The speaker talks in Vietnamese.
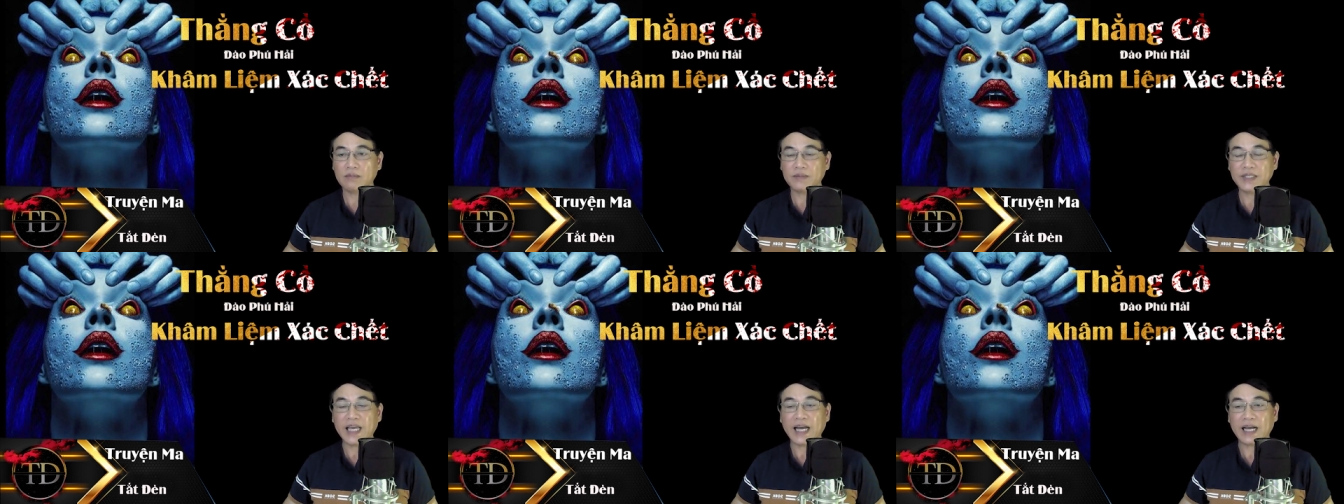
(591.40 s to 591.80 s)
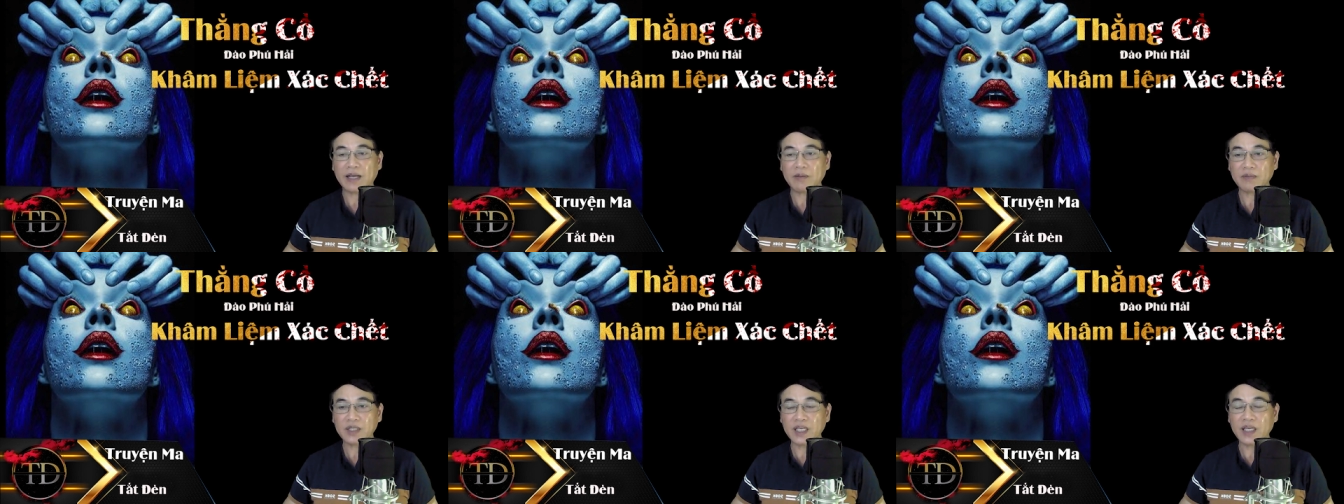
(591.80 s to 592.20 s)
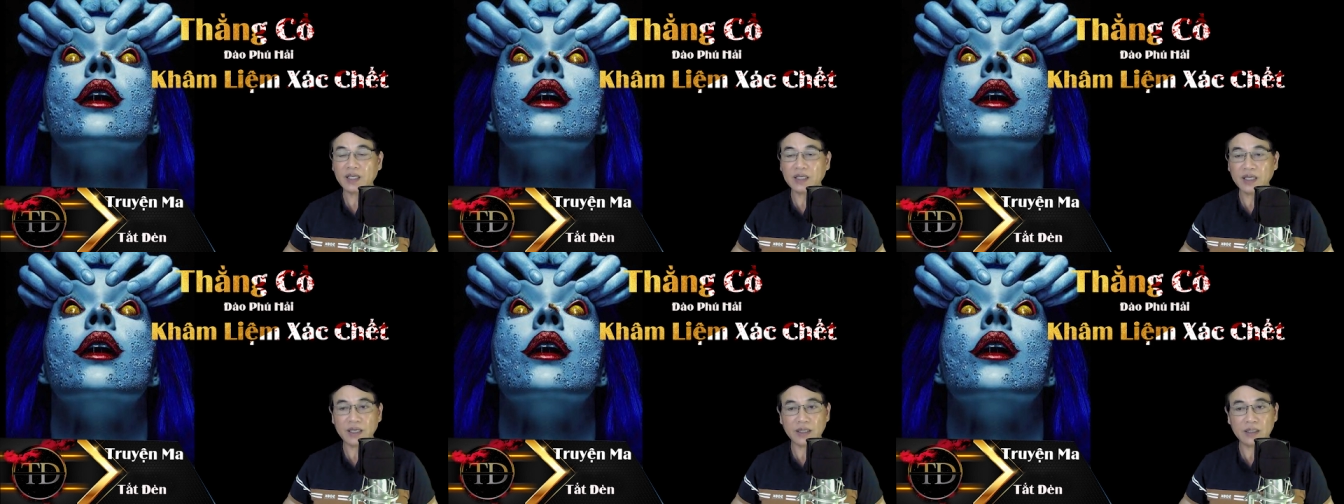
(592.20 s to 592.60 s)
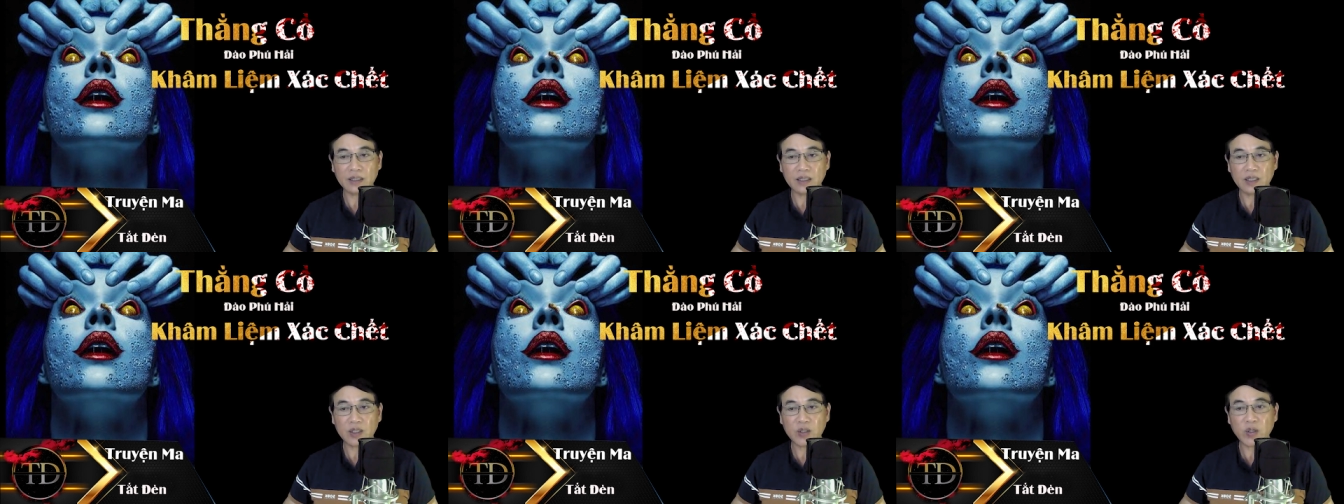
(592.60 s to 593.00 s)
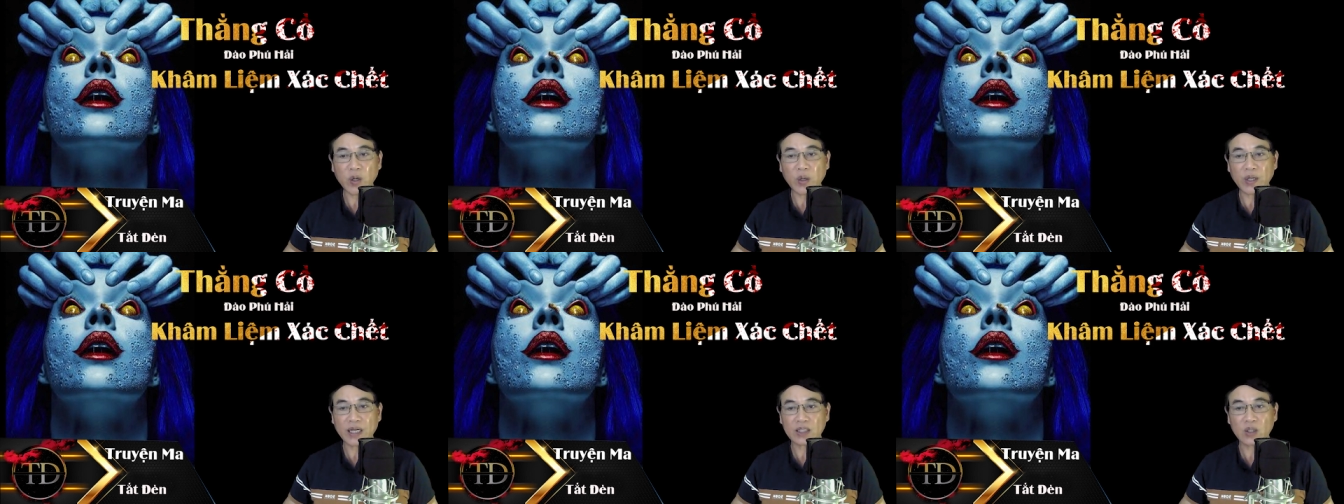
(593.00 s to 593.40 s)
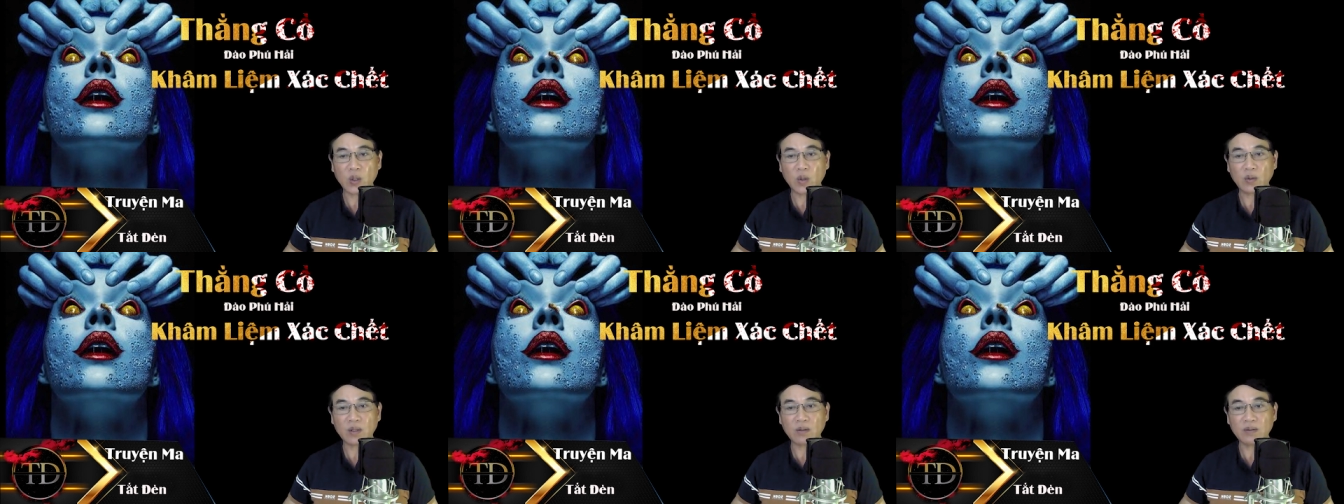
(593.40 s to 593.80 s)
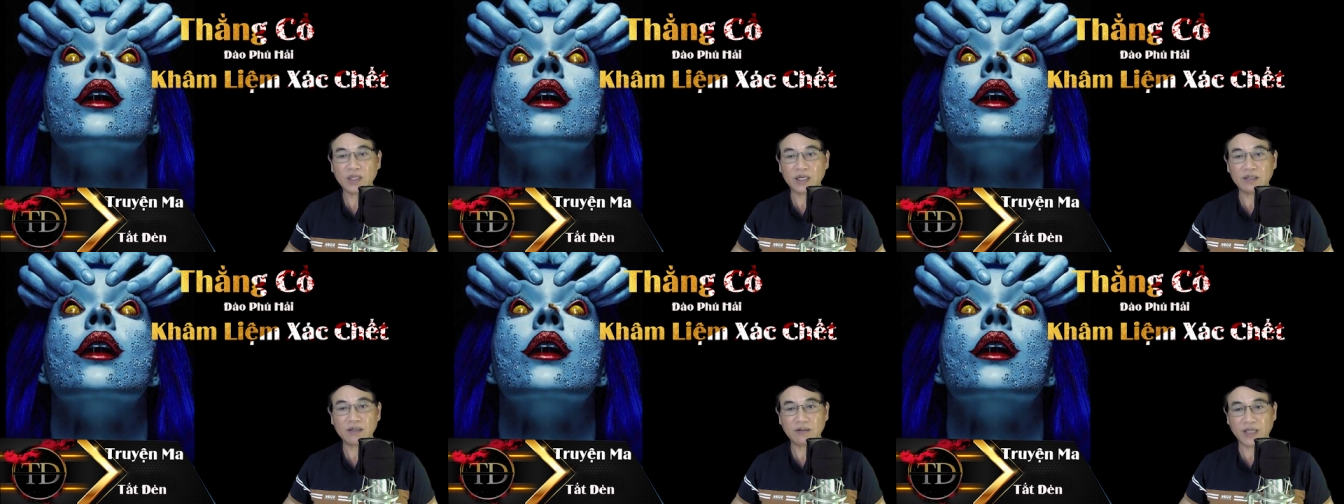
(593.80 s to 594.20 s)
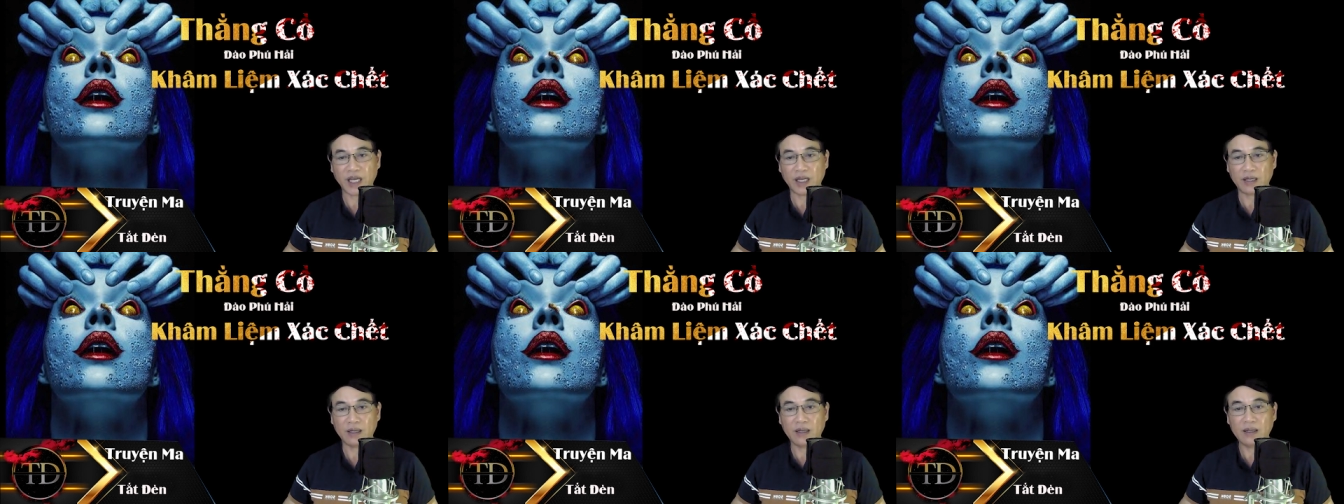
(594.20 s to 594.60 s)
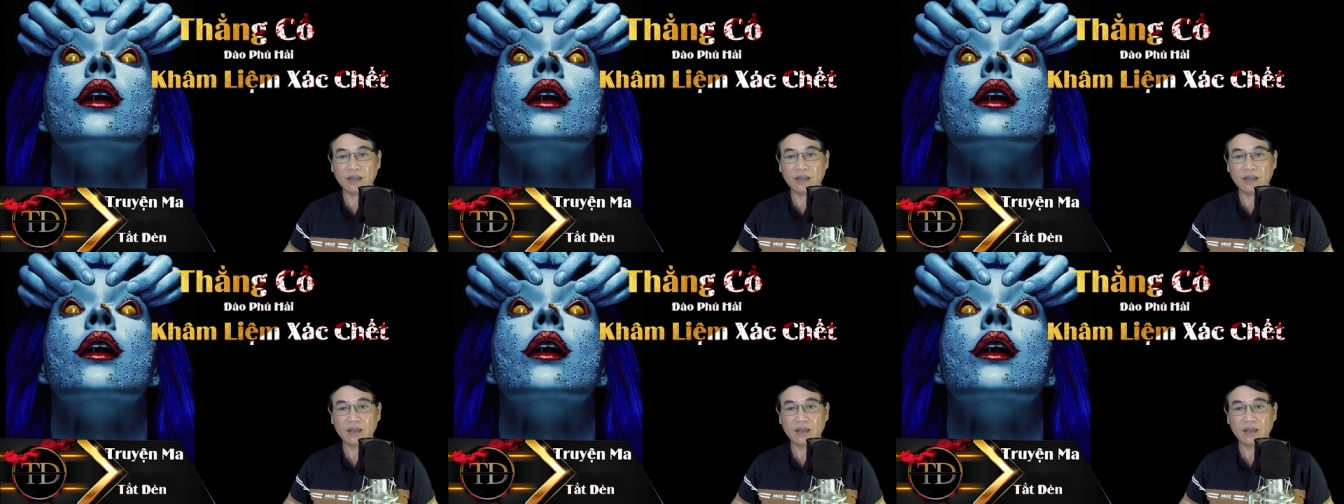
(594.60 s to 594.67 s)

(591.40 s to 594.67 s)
Và dĩ nhiên do đặc thù công việc như vậy